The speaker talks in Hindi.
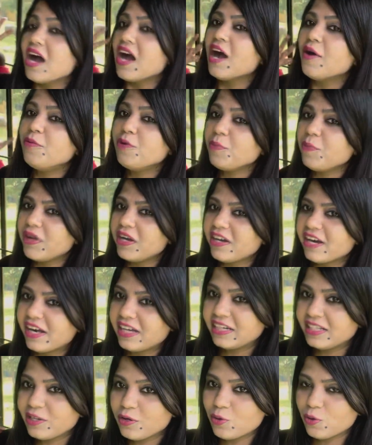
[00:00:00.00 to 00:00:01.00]
अभी मैं
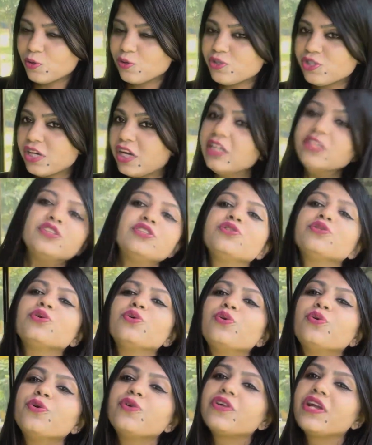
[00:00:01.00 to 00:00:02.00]
रेडी हो जाती
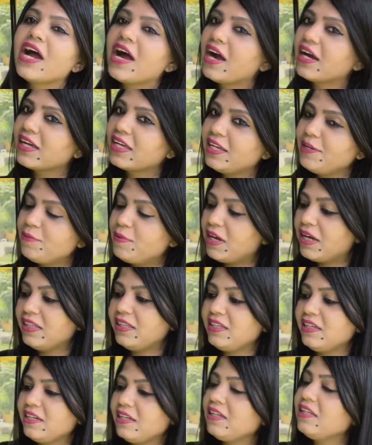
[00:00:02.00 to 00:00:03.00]
हूँ राखी
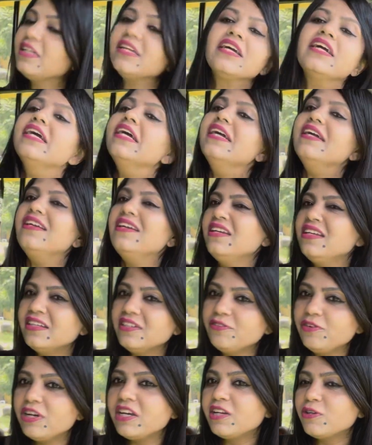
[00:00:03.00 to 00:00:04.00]
बांधने के लिए
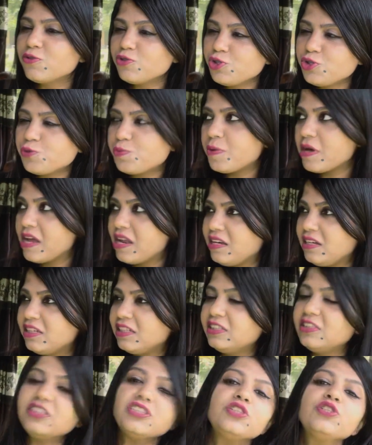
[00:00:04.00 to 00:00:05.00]
इंडियन वेयर कुछ पहन
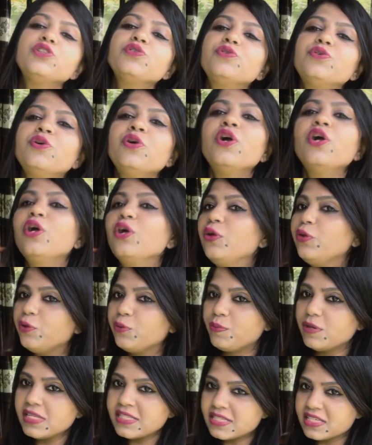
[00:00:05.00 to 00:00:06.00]
लेती हूँ तो
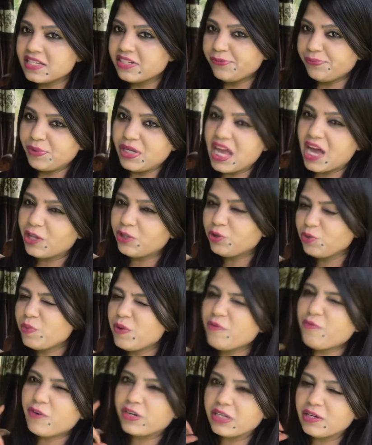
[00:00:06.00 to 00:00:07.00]
बस अभी आती
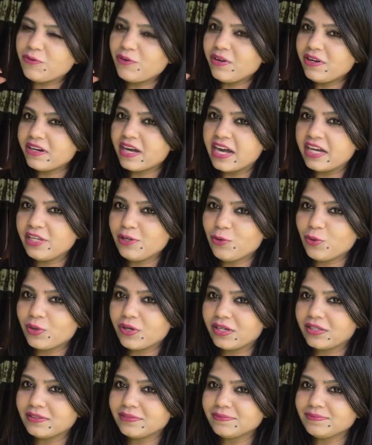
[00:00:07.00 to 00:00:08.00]
हूँ फटाफट रेडी
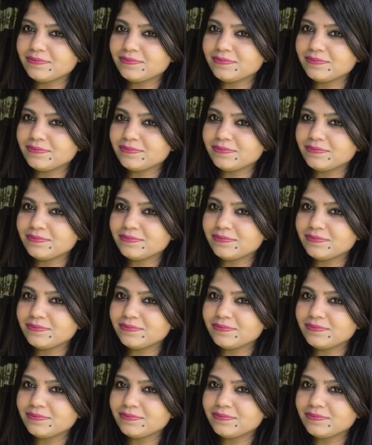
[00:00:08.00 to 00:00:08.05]
होकर